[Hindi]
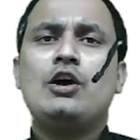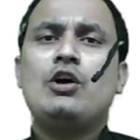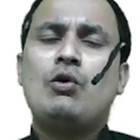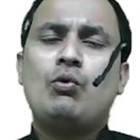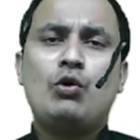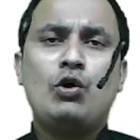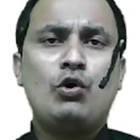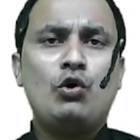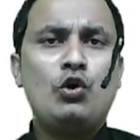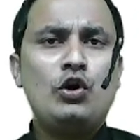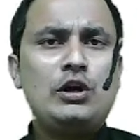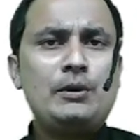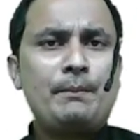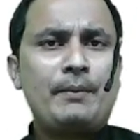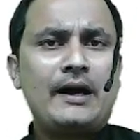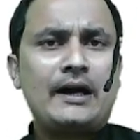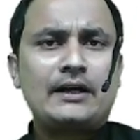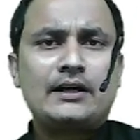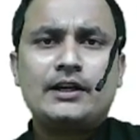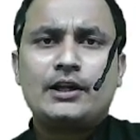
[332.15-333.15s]
वो ओल्ड
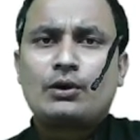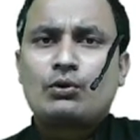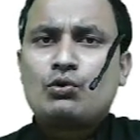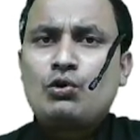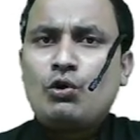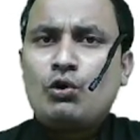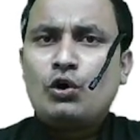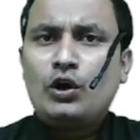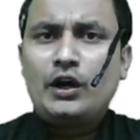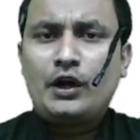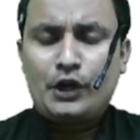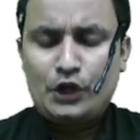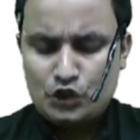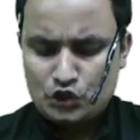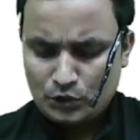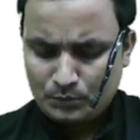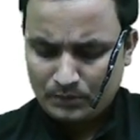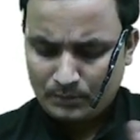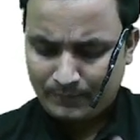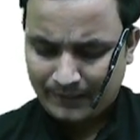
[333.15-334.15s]
पार्टनर को ओल्ड
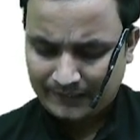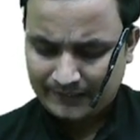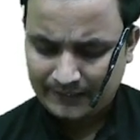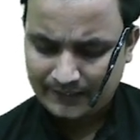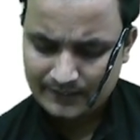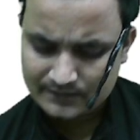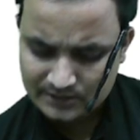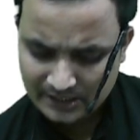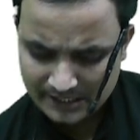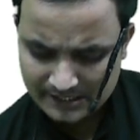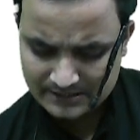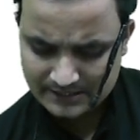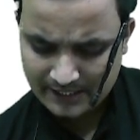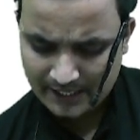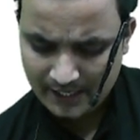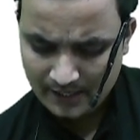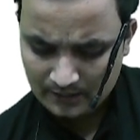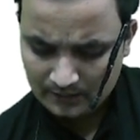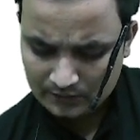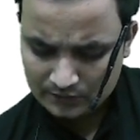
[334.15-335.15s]
रेशियो में बांटेंगे
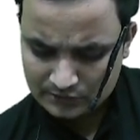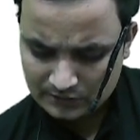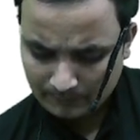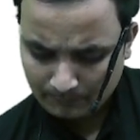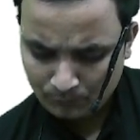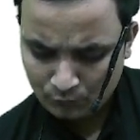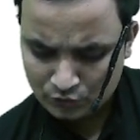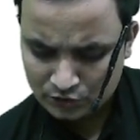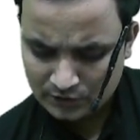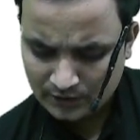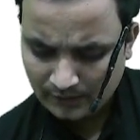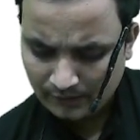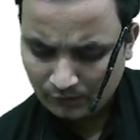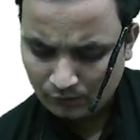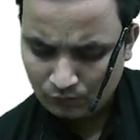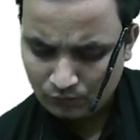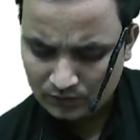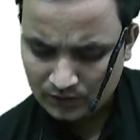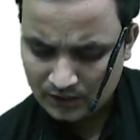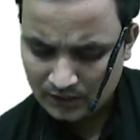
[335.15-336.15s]
जैसे सपोज कर
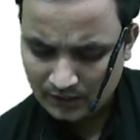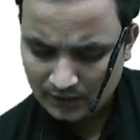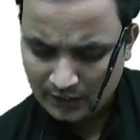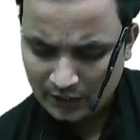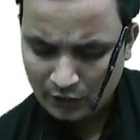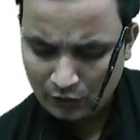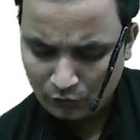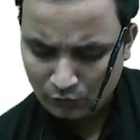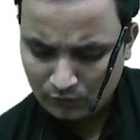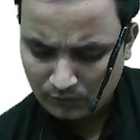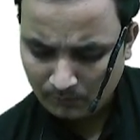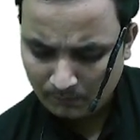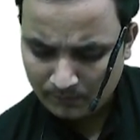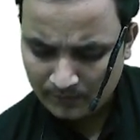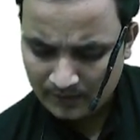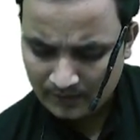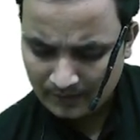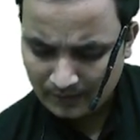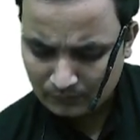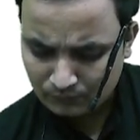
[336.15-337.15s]
लो कि ए और बी
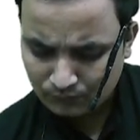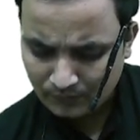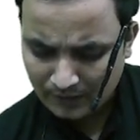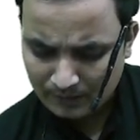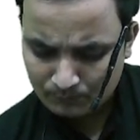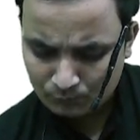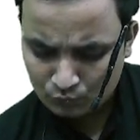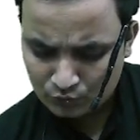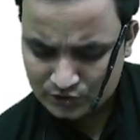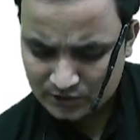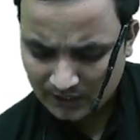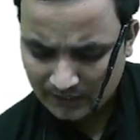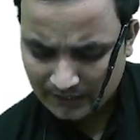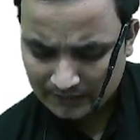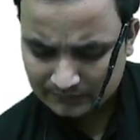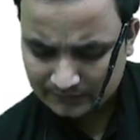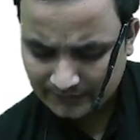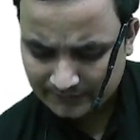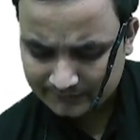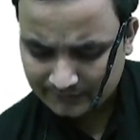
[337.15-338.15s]
एक फार्म को
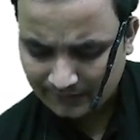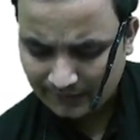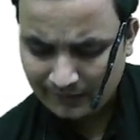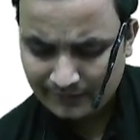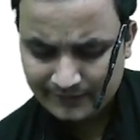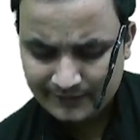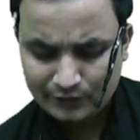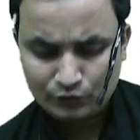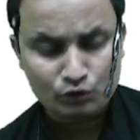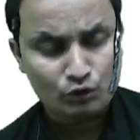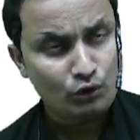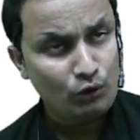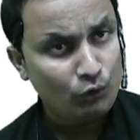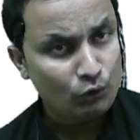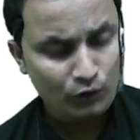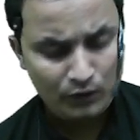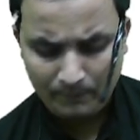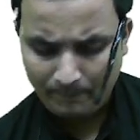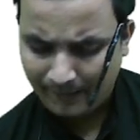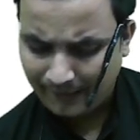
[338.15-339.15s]
चलाता था ये दोनों
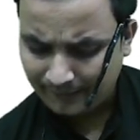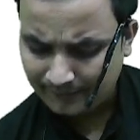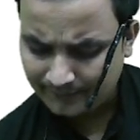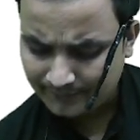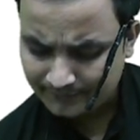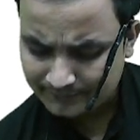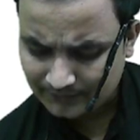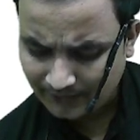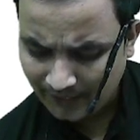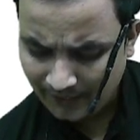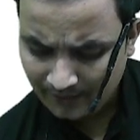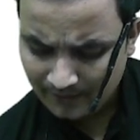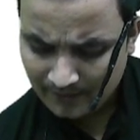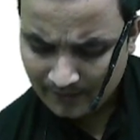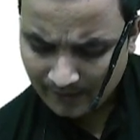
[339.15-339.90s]
ओल्ड पार्टनर था